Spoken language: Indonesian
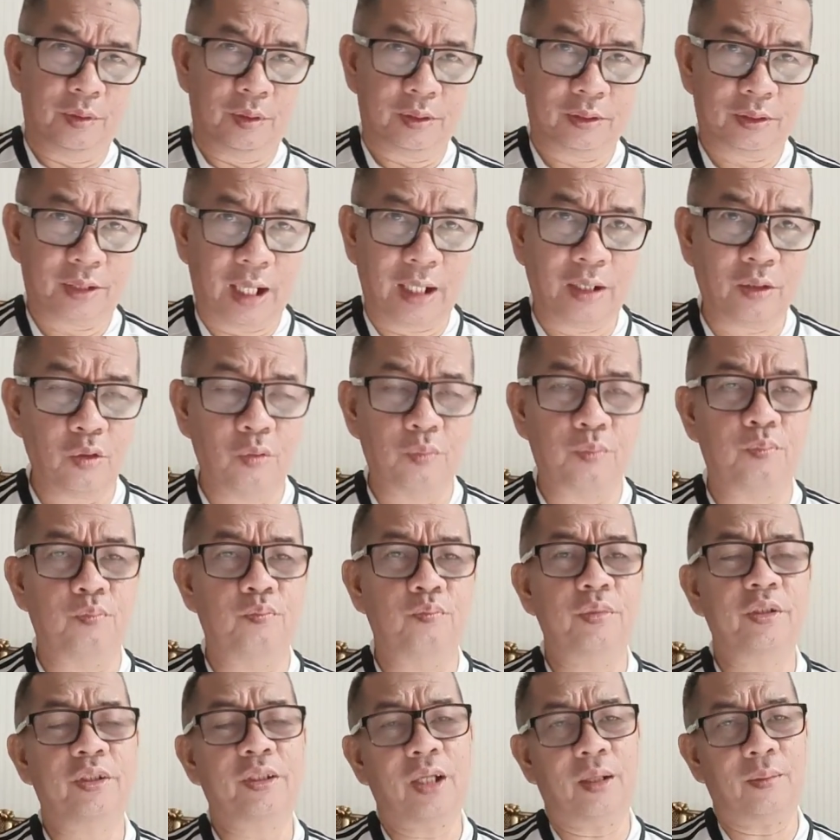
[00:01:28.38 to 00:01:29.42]
sanggup
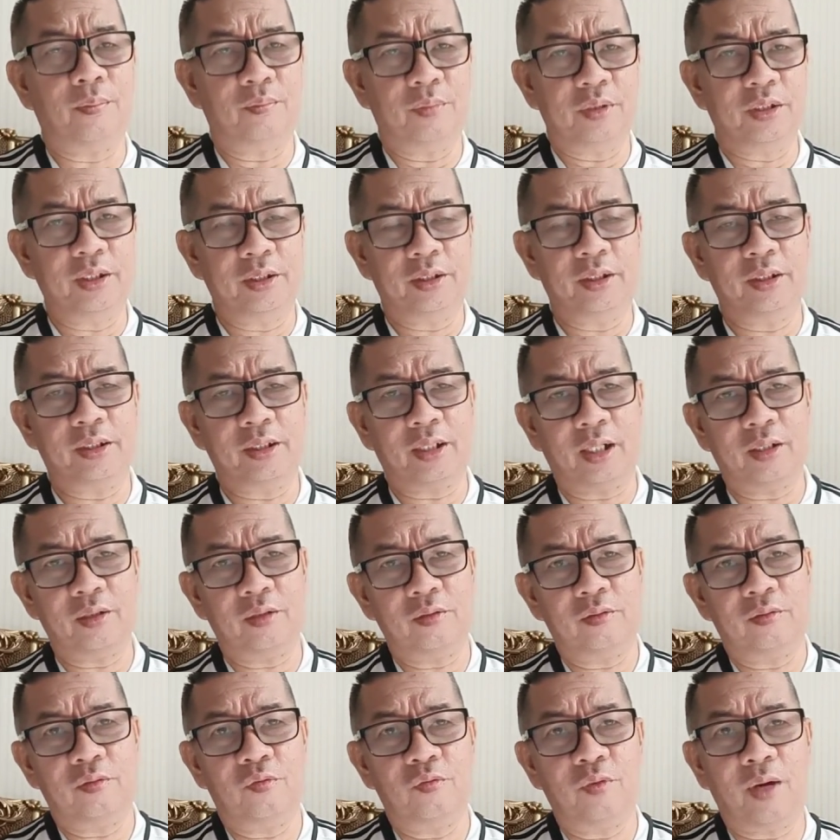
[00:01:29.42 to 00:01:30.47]
bisa
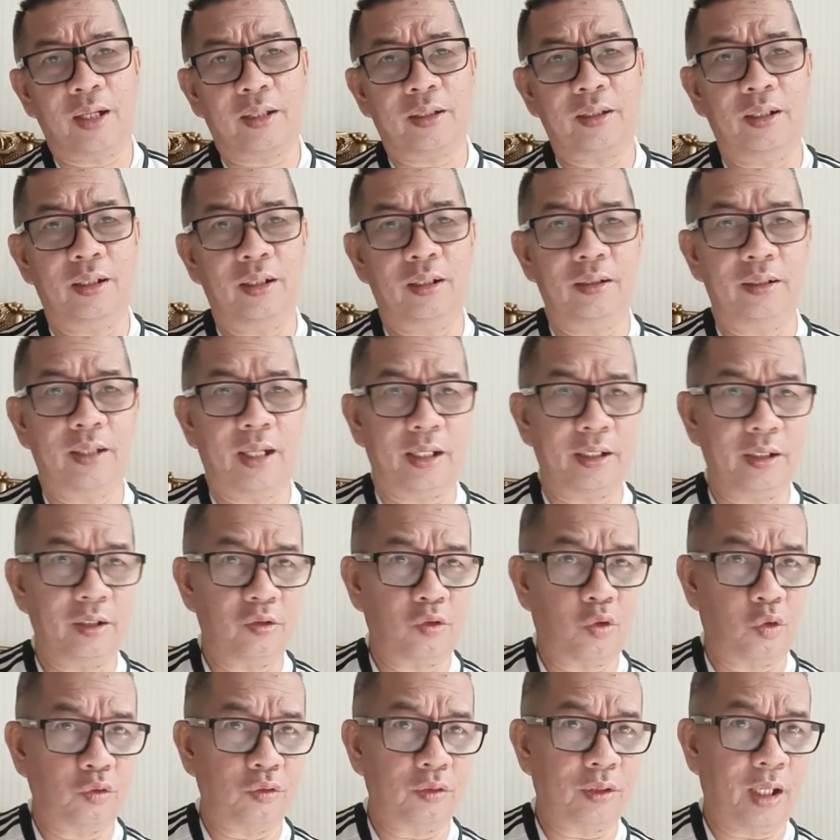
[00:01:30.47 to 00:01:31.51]
menyisikan wakil dari
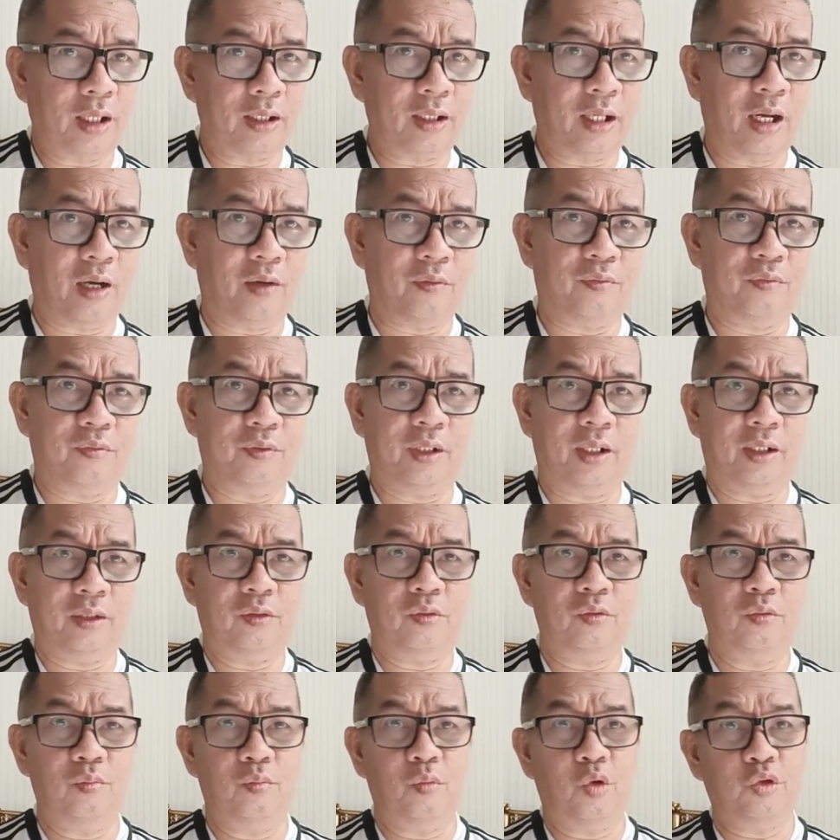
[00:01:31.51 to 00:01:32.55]
CONCACAF
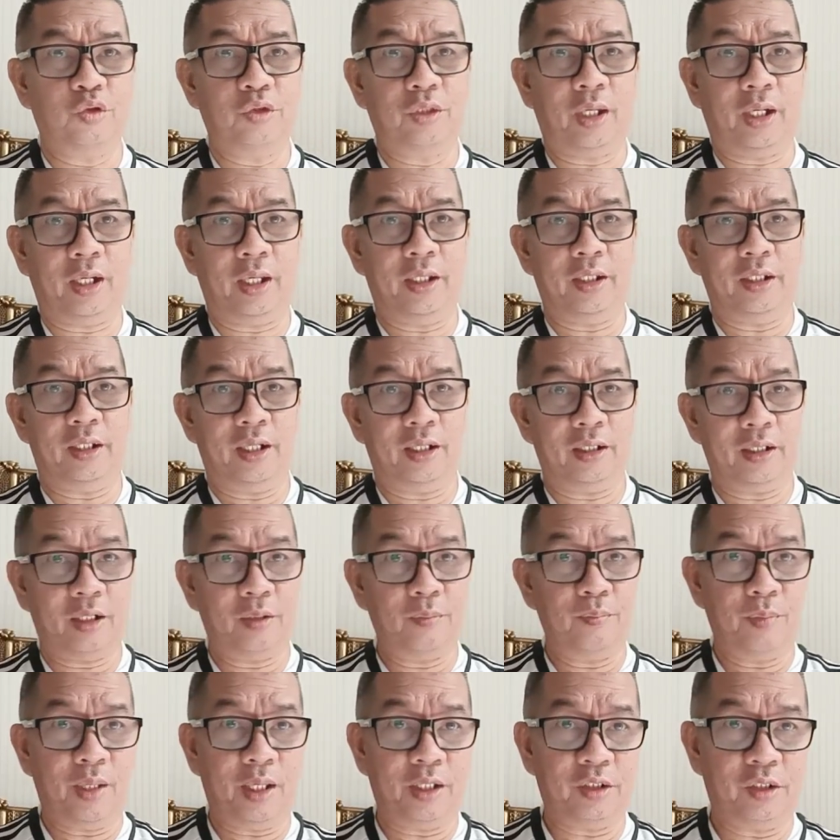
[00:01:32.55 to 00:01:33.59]
yaitu Monterrey ya
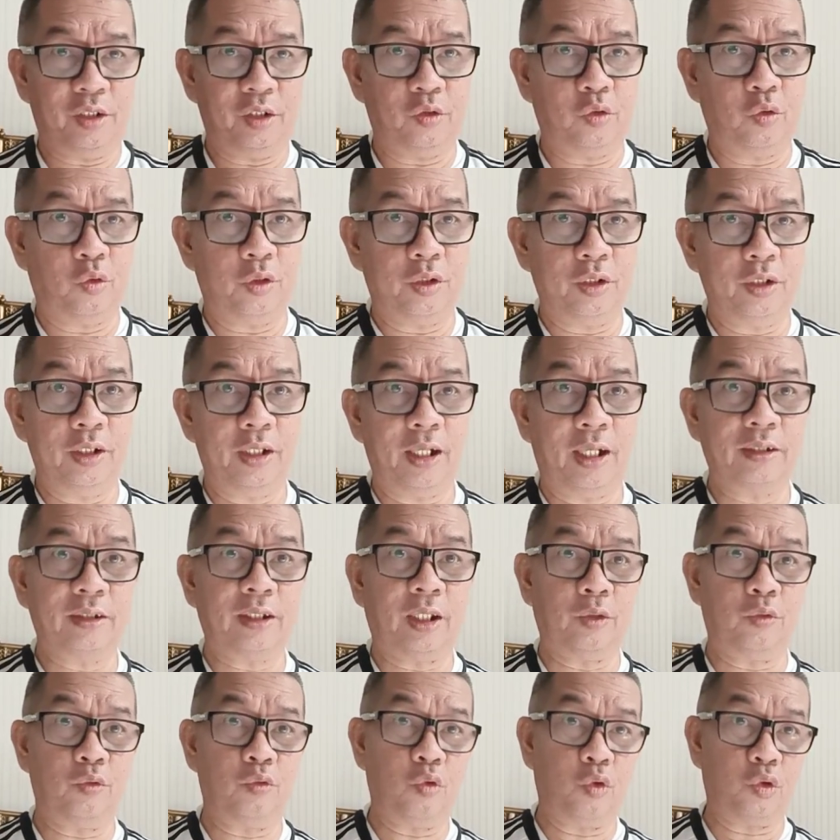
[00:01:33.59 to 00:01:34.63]
dari Meksiko ini dengan
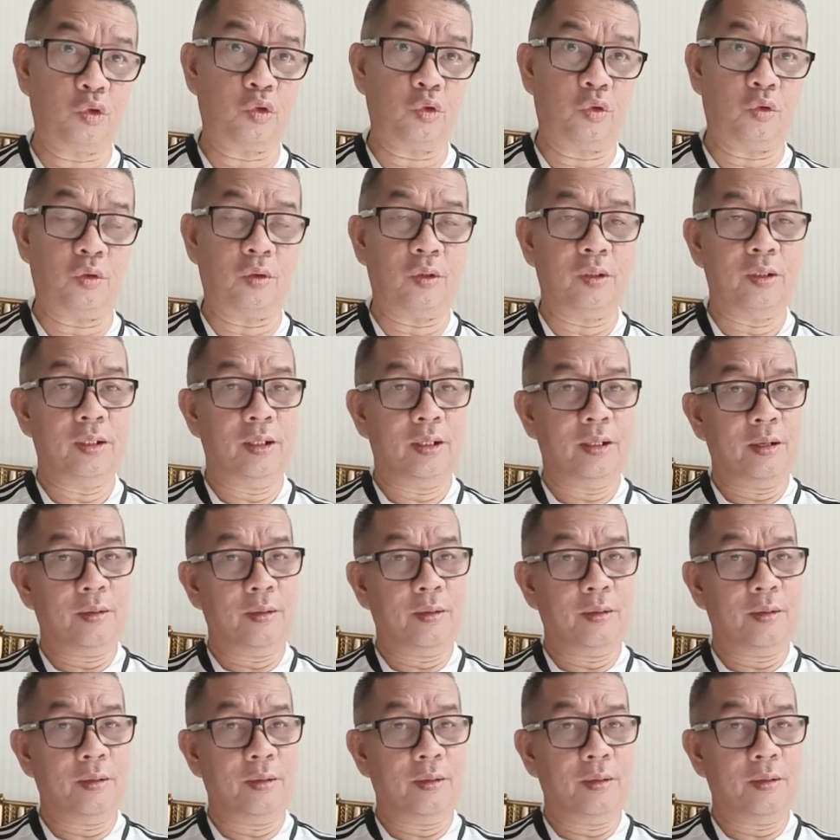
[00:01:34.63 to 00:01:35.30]
satu kosong